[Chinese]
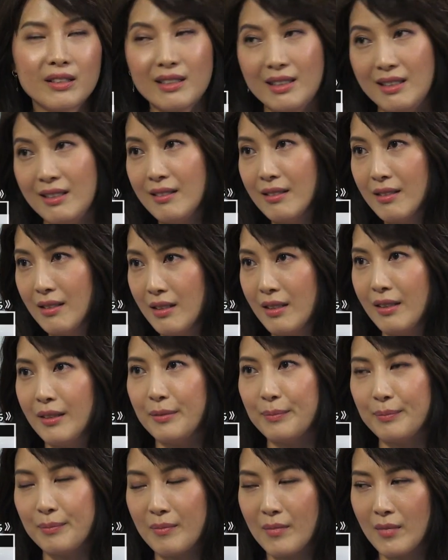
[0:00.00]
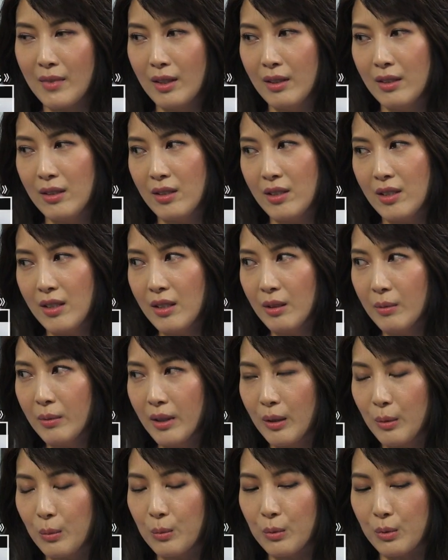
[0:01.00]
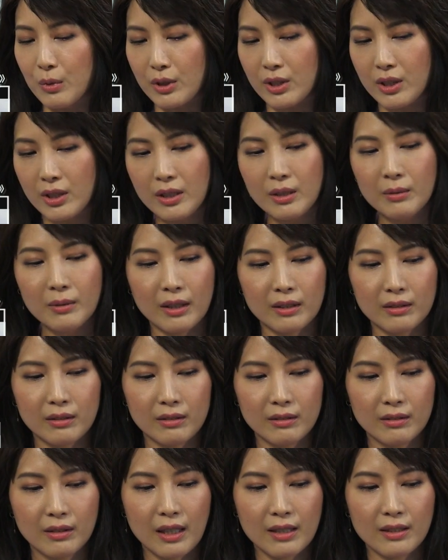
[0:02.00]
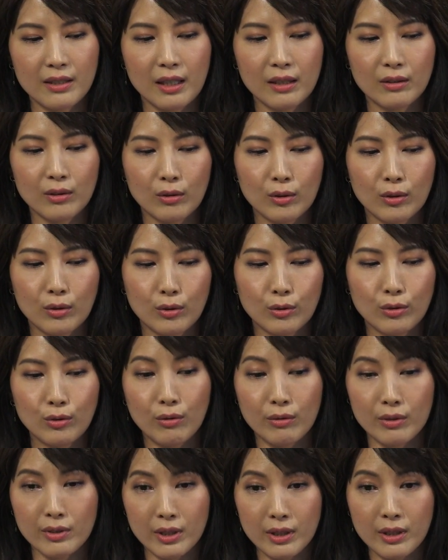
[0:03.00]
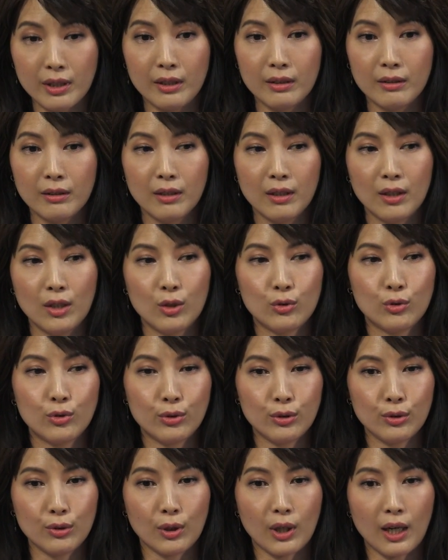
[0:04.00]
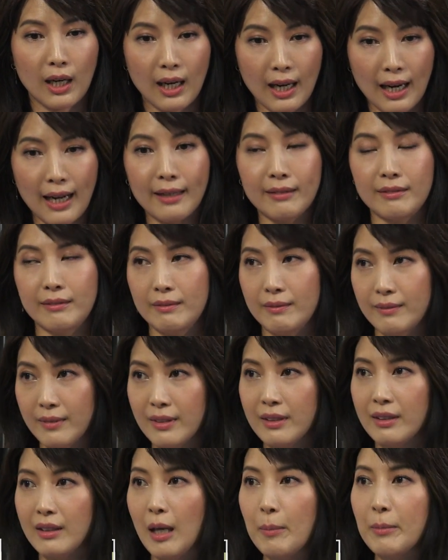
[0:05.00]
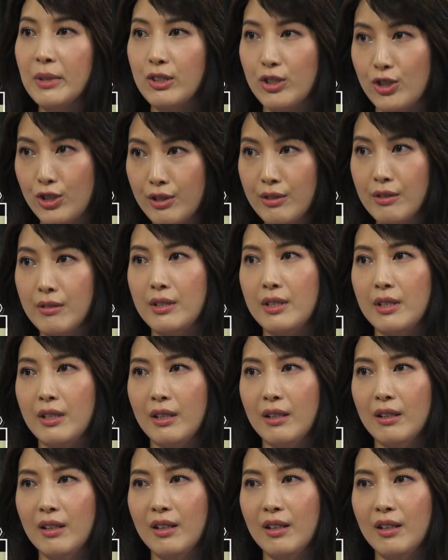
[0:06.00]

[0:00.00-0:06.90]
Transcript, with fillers: 心境》，是因为我希望大家能够用心去看他们的世界，